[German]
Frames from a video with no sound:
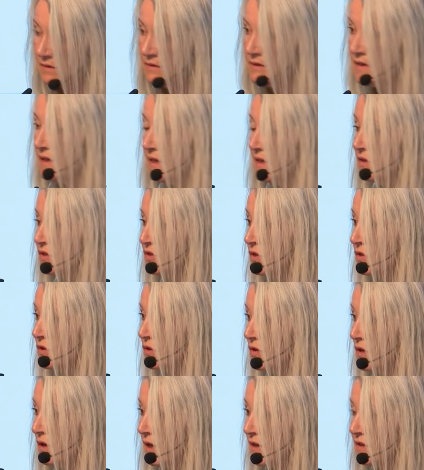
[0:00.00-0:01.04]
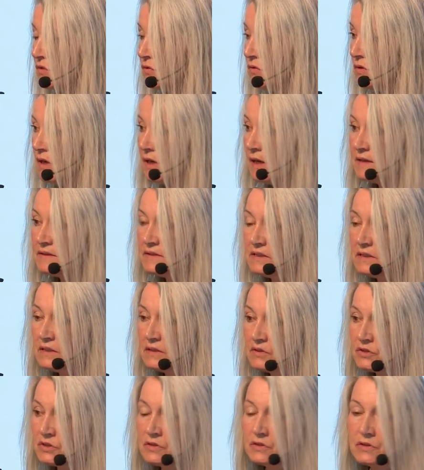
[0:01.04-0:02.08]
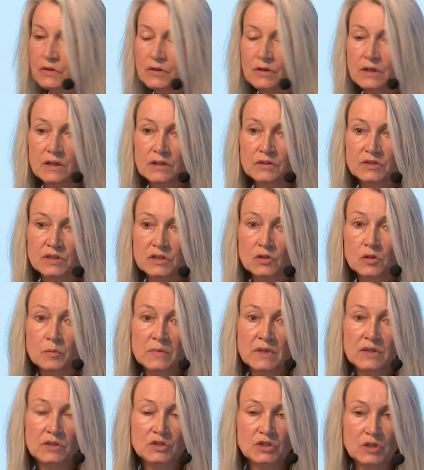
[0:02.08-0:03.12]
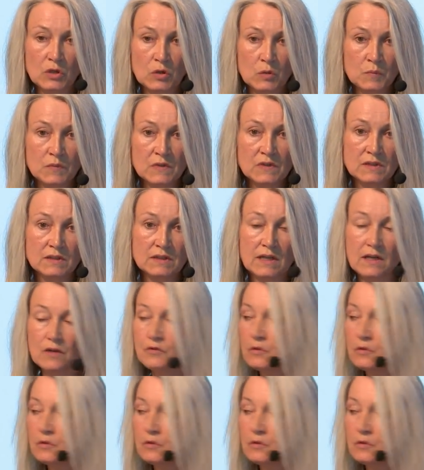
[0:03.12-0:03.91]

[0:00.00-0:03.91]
der Ingenieur, ein junger IT-Ingenieur Jeremy Jones, der